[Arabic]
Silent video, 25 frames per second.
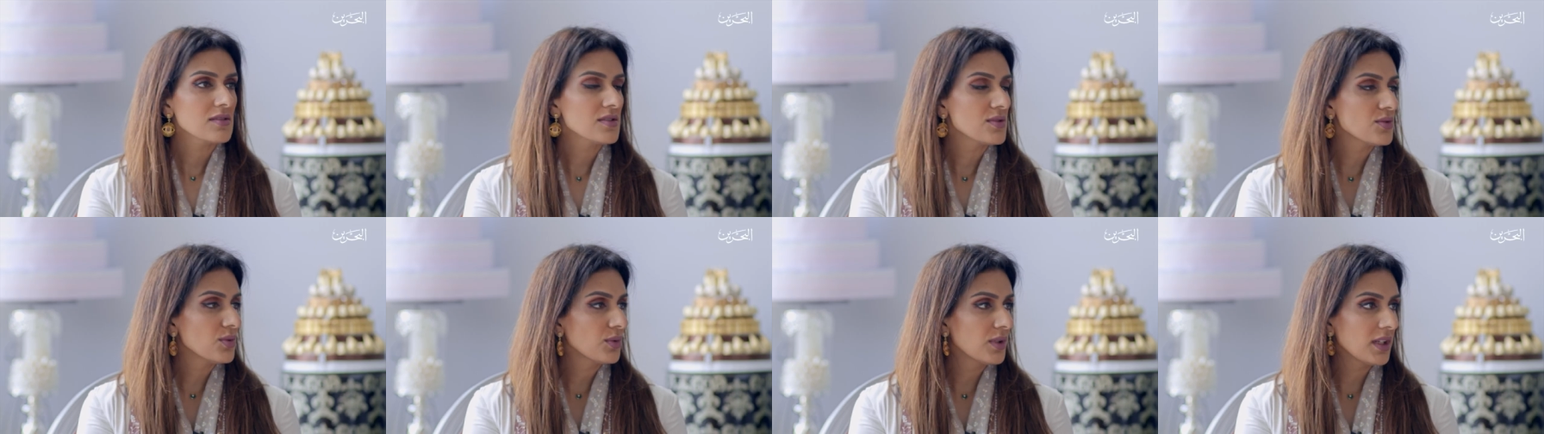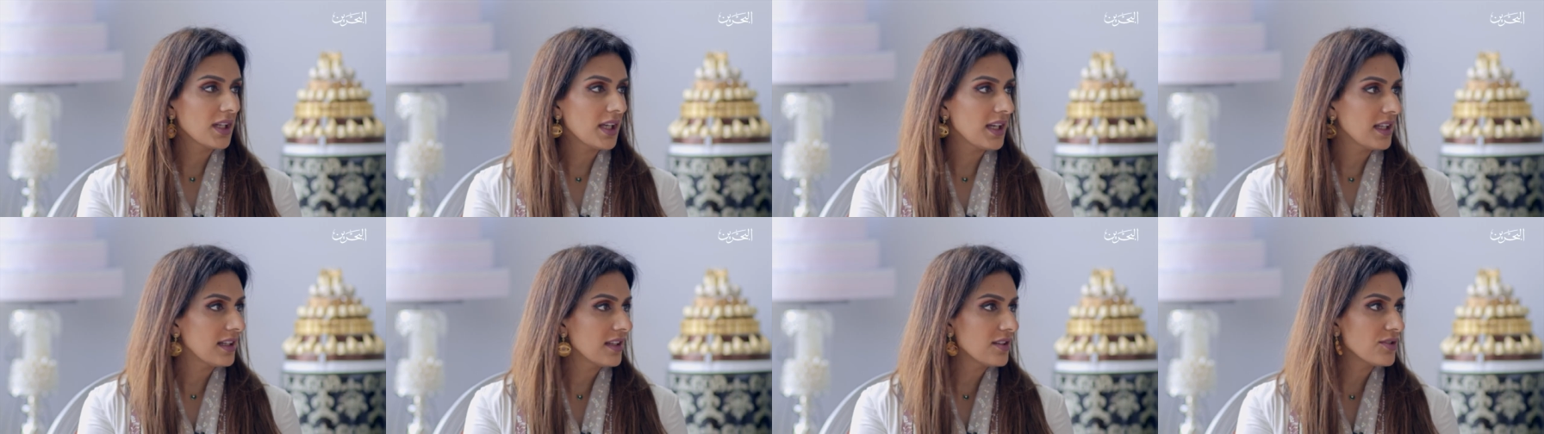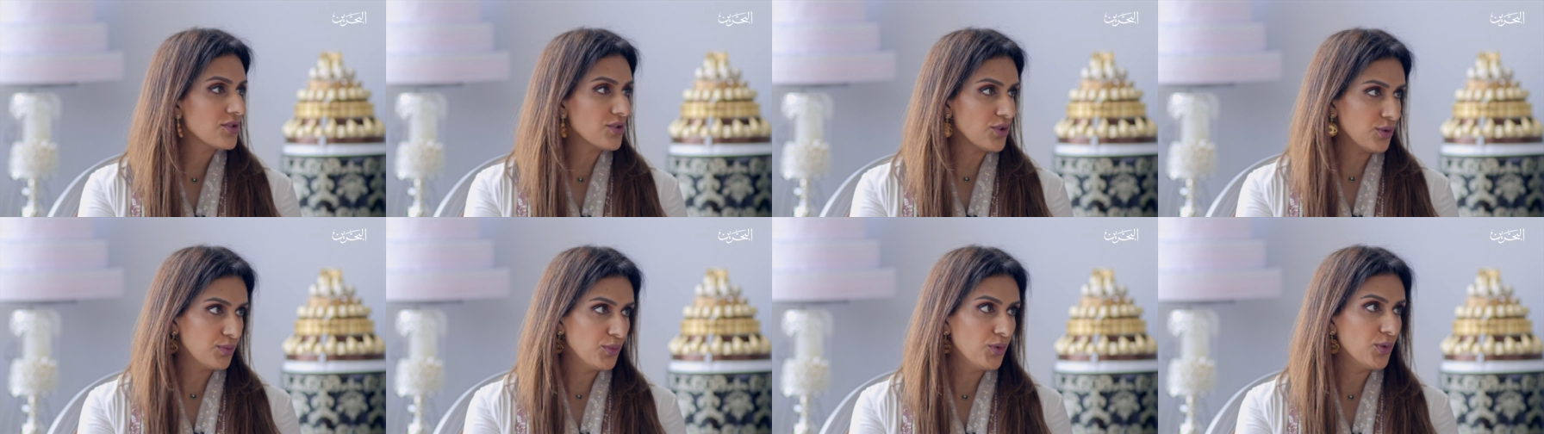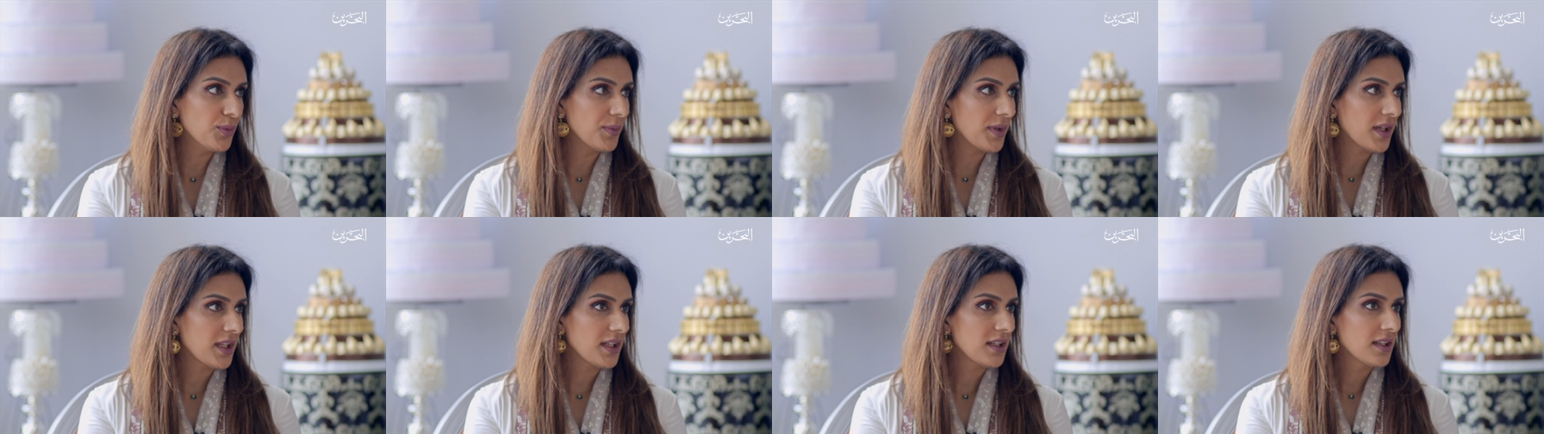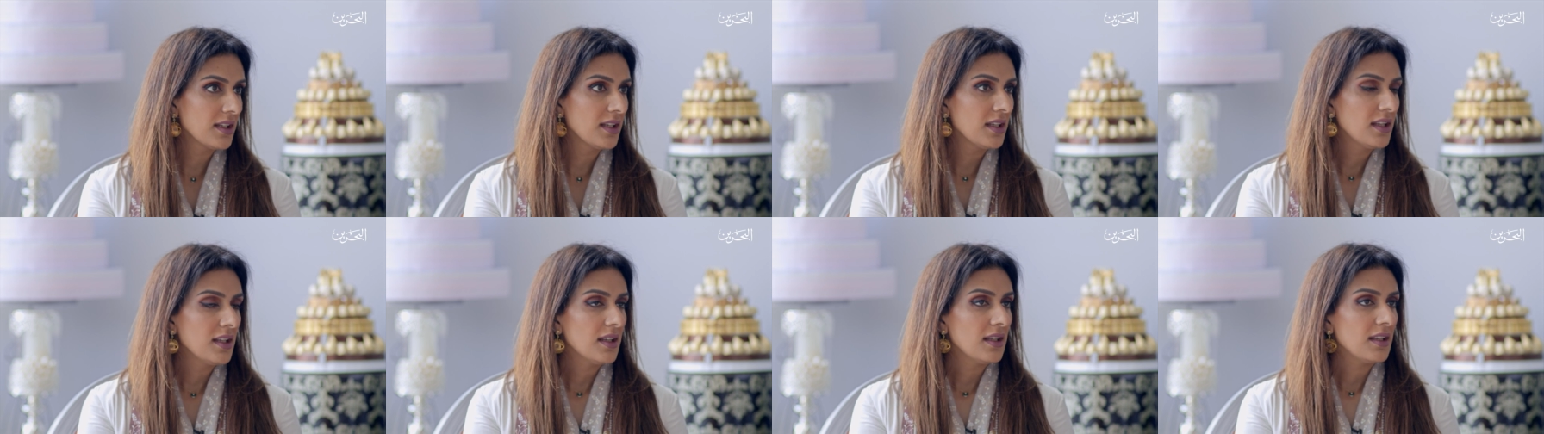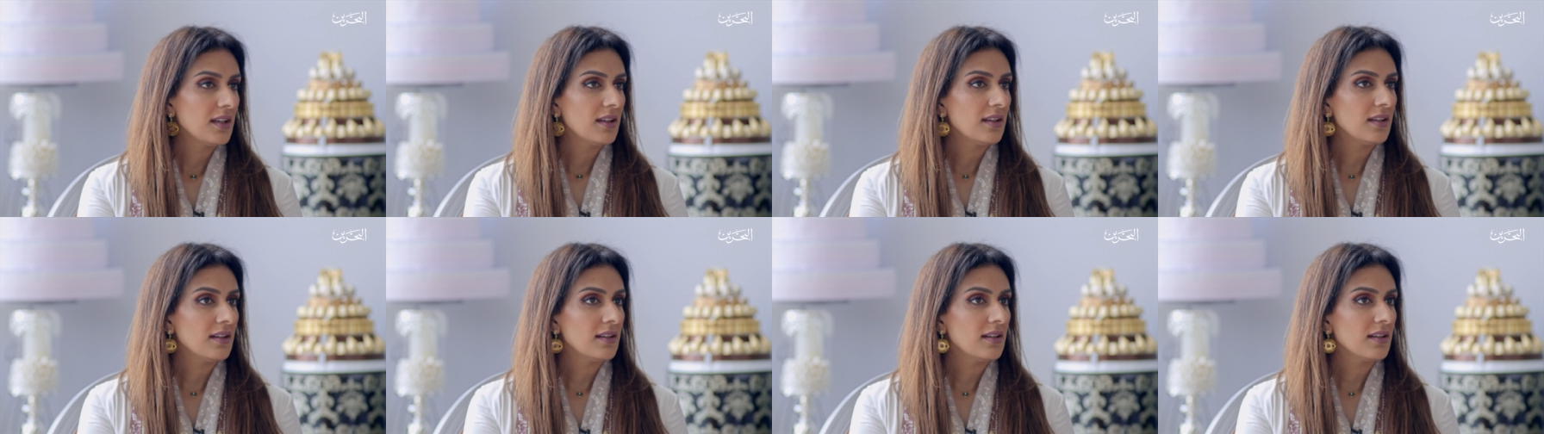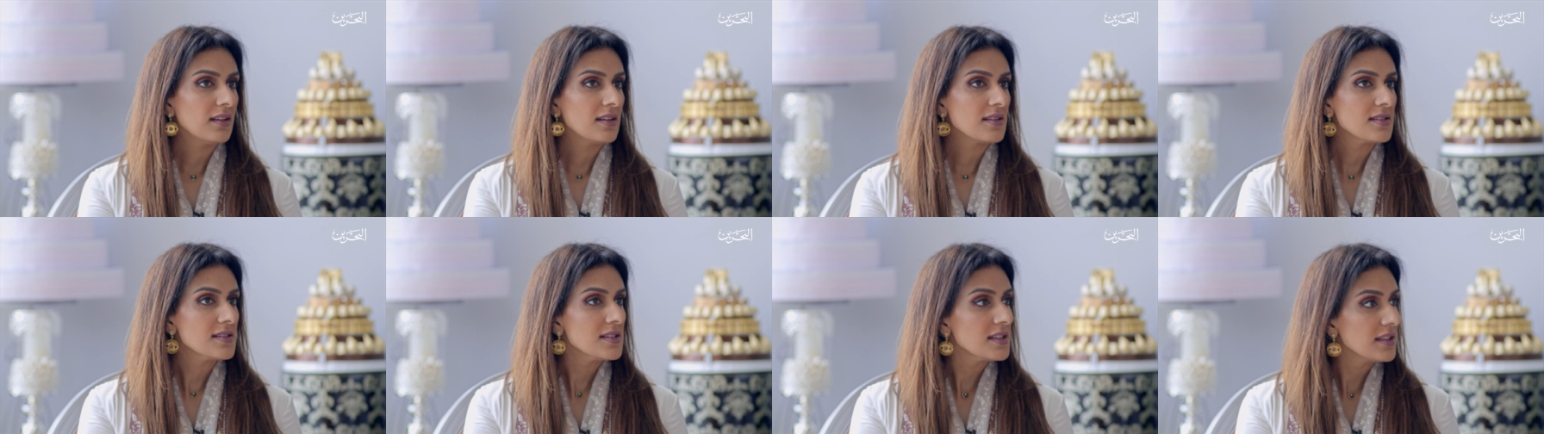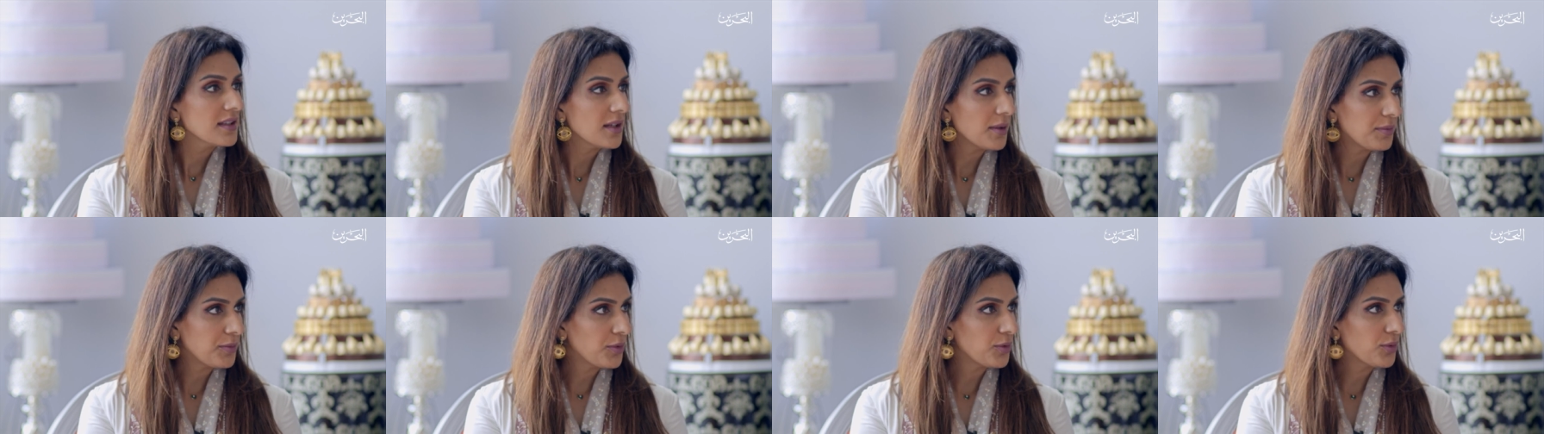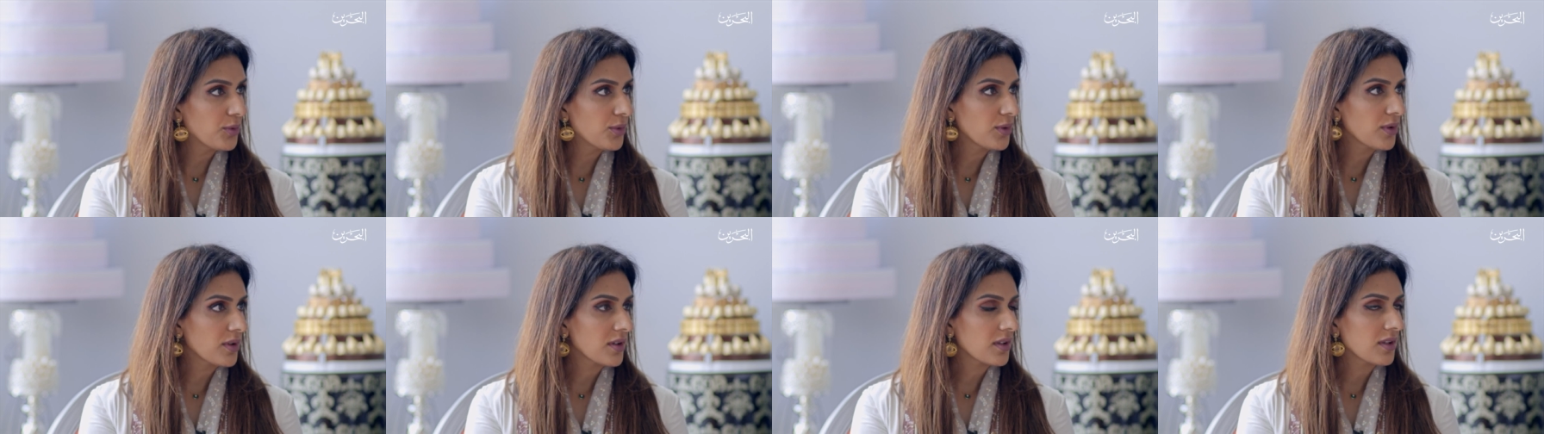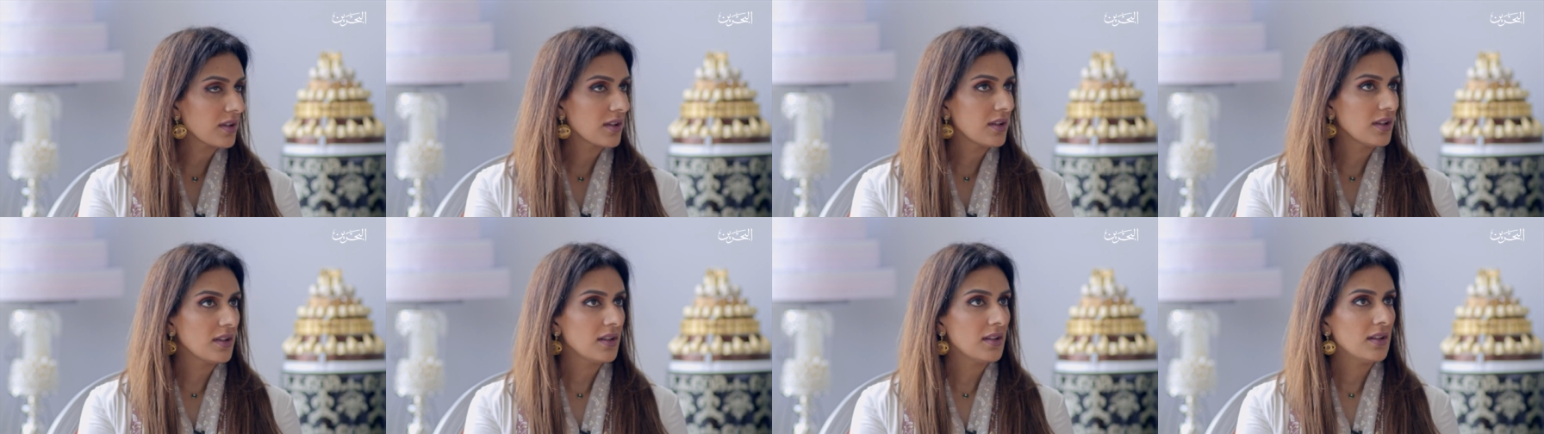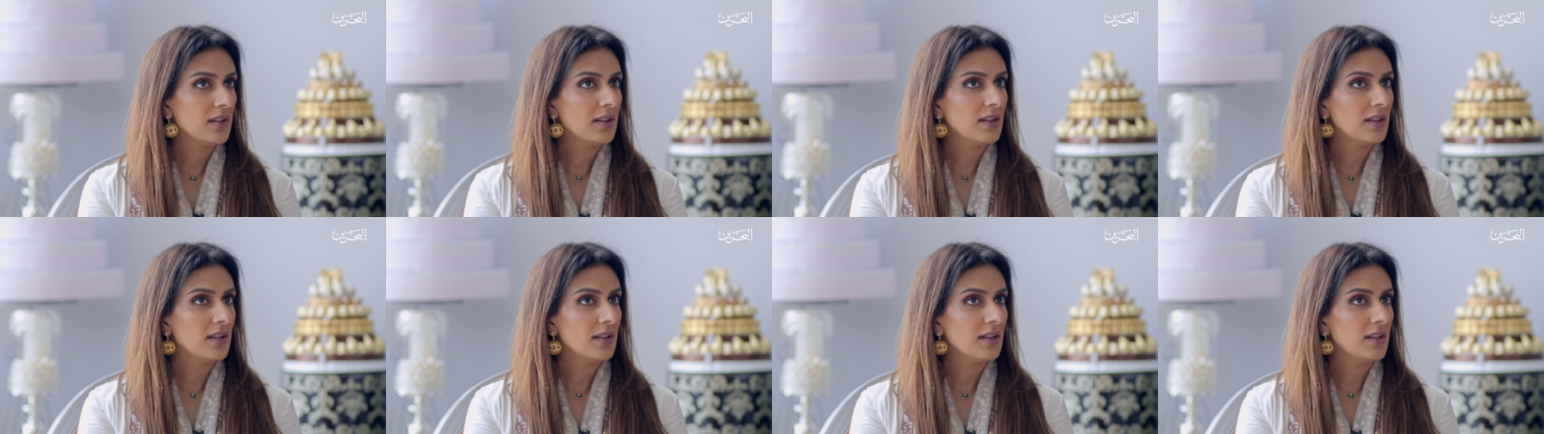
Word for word: سوق الخليج عموما اي نعم أه، سنغافور نعم.